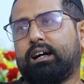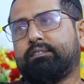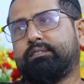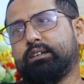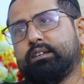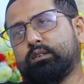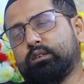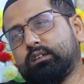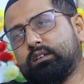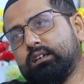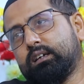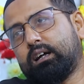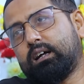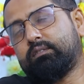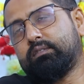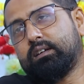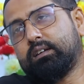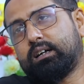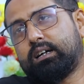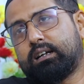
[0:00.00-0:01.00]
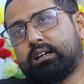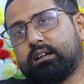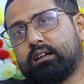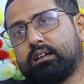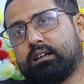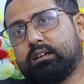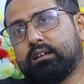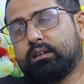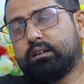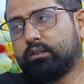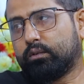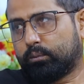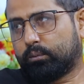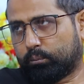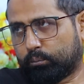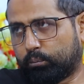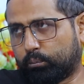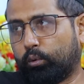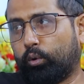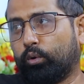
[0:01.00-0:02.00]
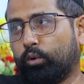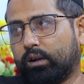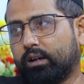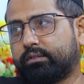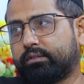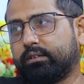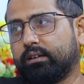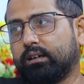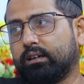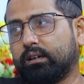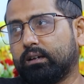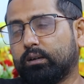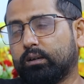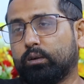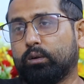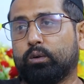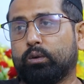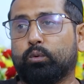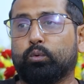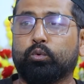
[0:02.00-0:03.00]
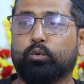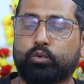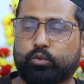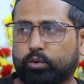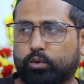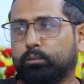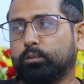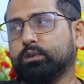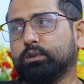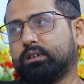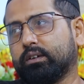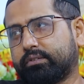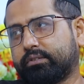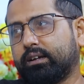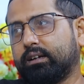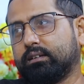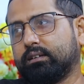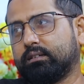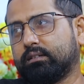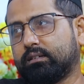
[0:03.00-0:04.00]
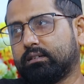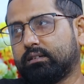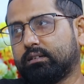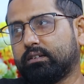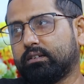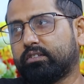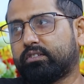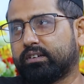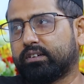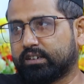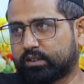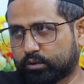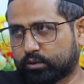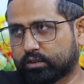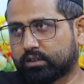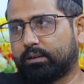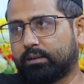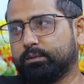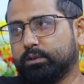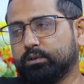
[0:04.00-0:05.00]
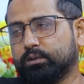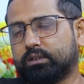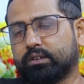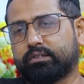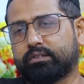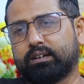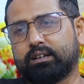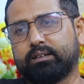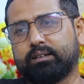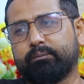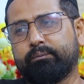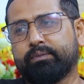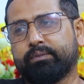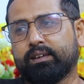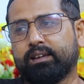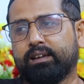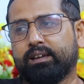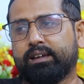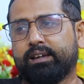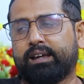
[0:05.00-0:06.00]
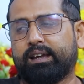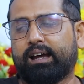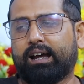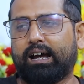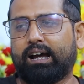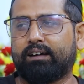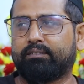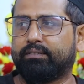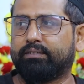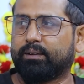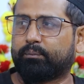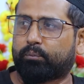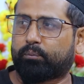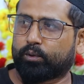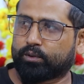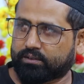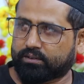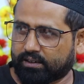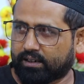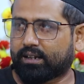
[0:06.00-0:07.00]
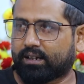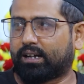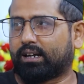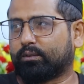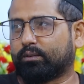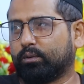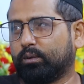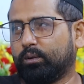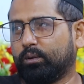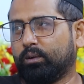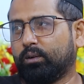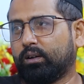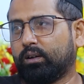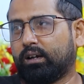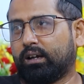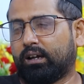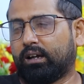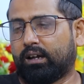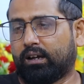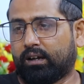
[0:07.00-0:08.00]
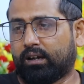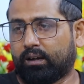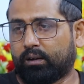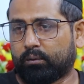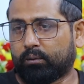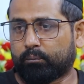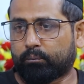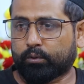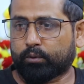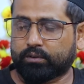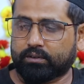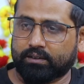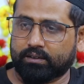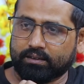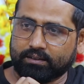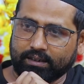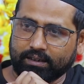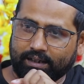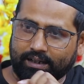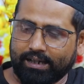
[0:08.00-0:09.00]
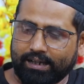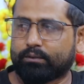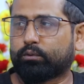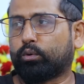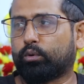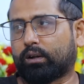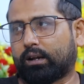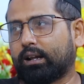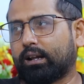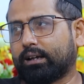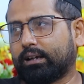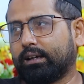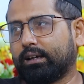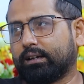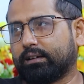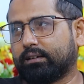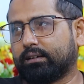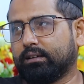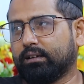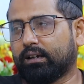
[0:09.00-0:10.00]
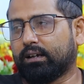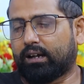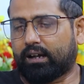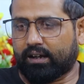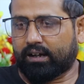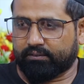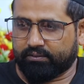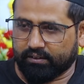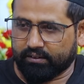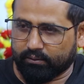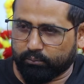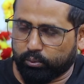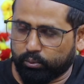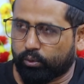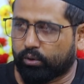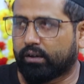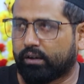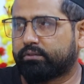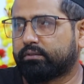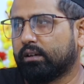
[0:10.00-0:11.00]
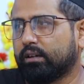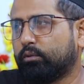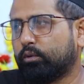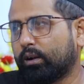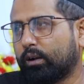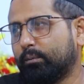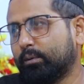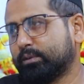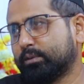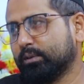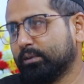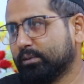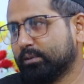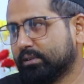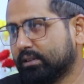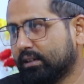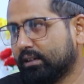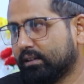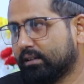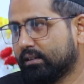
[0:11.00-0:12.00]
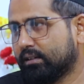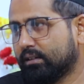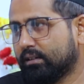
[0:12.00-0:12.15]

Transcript: আপনি যদি আপনার বউর কাছে উত্তম হইতে চান শ্রেষ্ঠ স্বামী হইতে চান আপনি প্রত্যেক কাজও প্রত্যেকটা কাজ করার আগে আর কি আপনার বউর কাছ থেকে পরামর্শ লইতা